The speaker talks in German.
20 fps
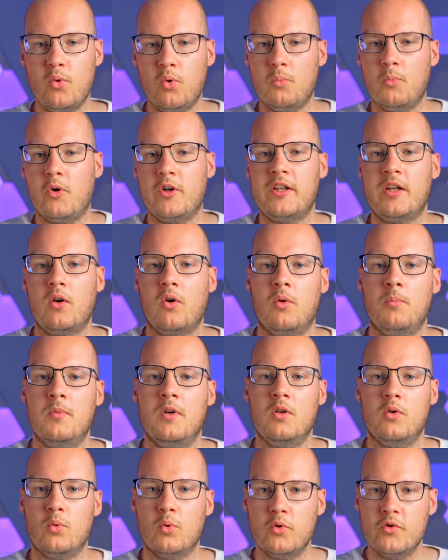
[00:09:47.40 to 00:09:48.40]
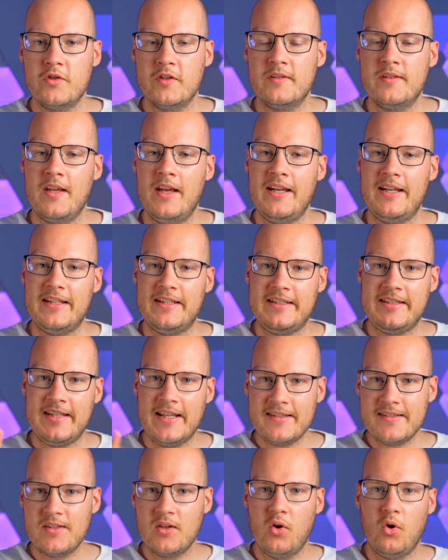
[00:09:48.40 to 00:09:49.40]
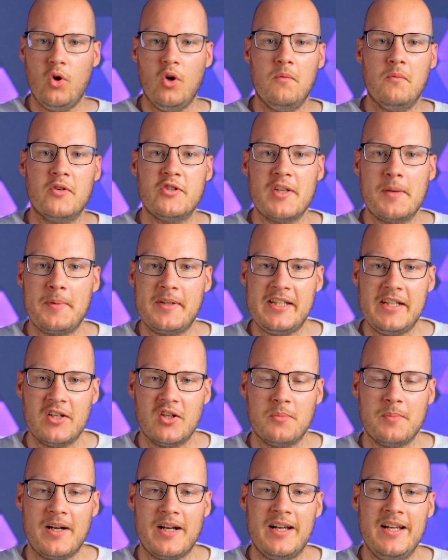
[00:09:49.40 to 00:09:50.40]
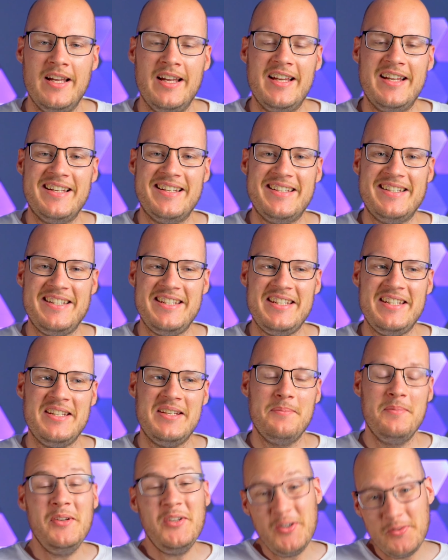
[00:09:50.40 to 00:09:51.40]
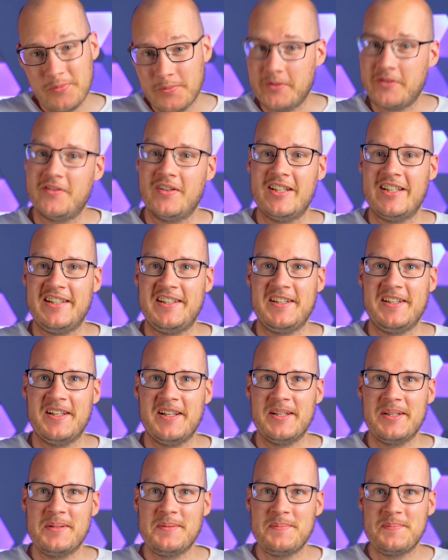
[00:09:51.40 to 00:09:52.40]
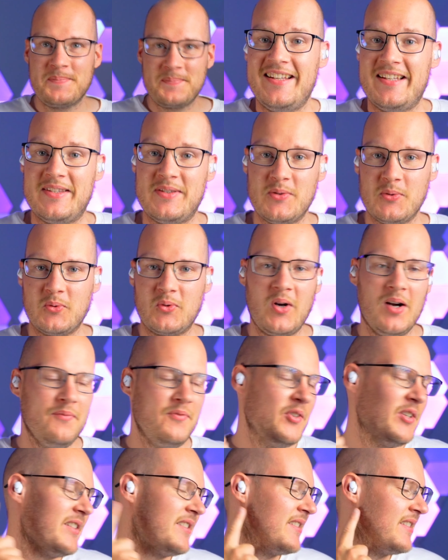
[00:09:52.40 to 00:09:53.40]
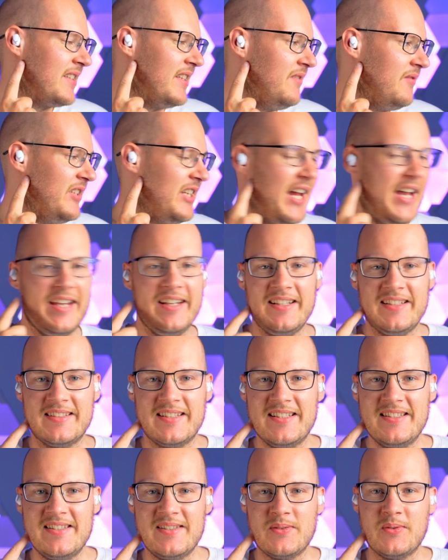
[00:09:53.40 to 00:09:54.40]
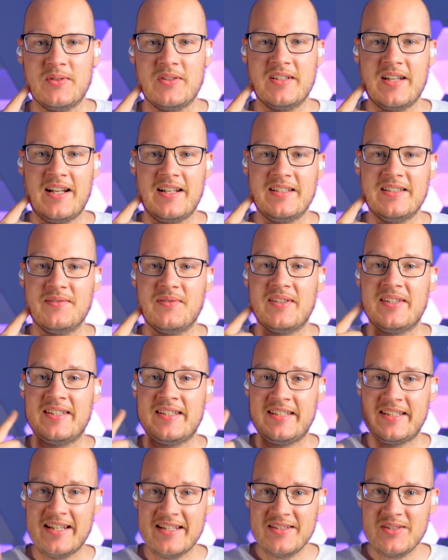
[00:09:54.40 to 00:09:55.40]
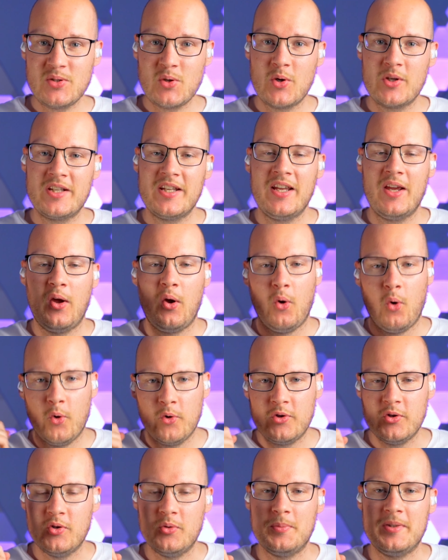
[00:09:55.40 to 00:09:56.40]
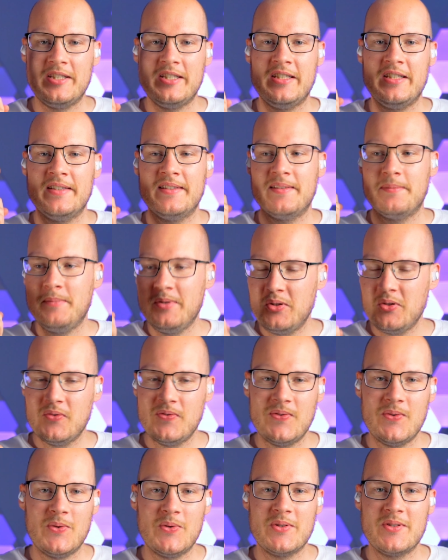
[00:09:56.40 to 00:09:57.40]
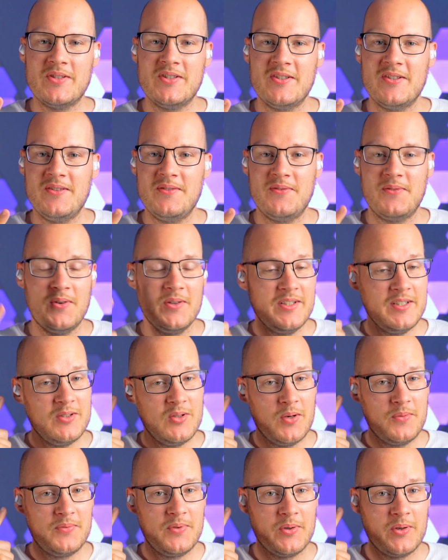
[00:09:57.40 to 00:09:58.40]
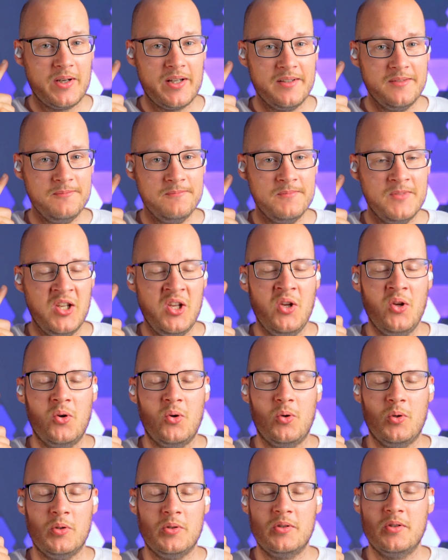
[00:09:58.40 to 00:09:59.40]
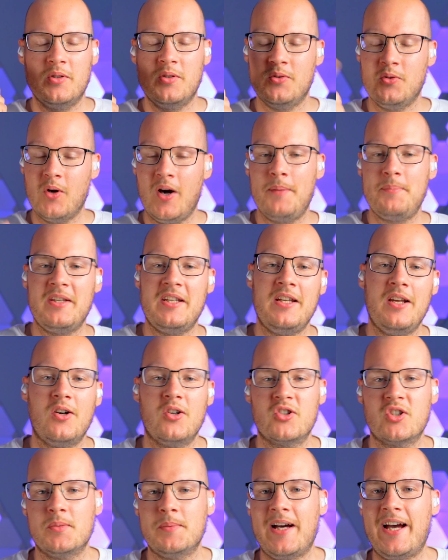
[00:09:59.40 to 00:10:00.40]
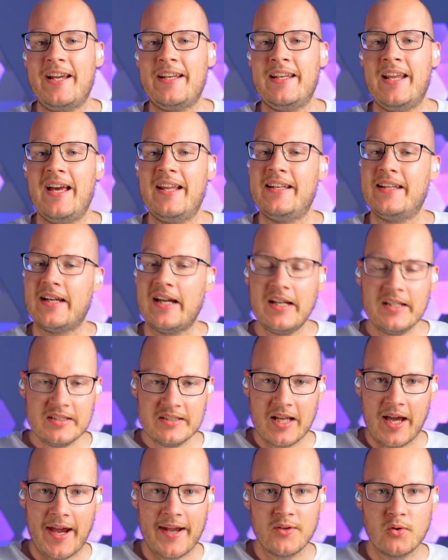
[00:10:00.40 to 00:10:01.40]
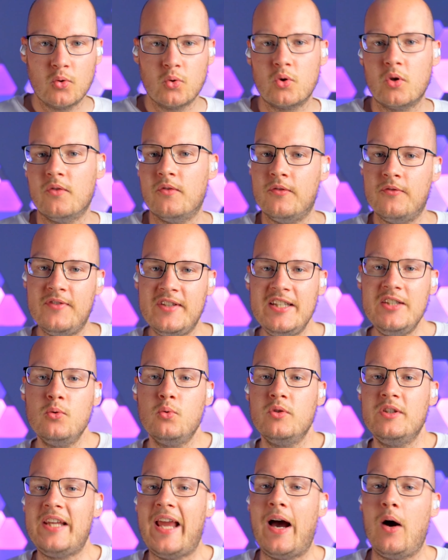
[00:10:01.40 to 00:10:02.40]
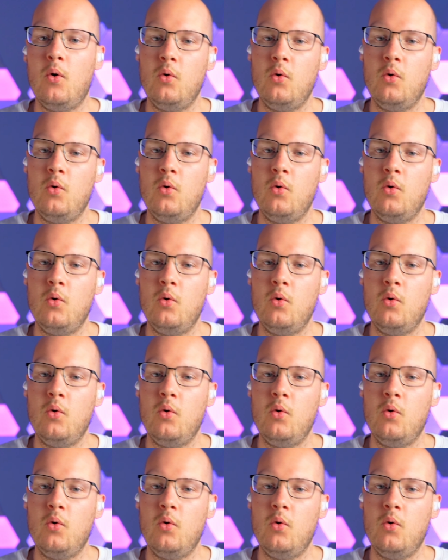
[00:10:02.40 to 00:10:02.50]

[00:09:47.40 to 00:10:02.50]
um euch herum los ist. Jetzt hören wir uns aber hier nochmal die Mikrofonqualität an. So, Kopfhörer sind wieder eingesetzt und alles, was ihr jetzt hört, hört ihr über das Mikrofon von den Kopfhörern. Und so habt ihr hier auch schon mal einen direkten Eindruck, wie nun die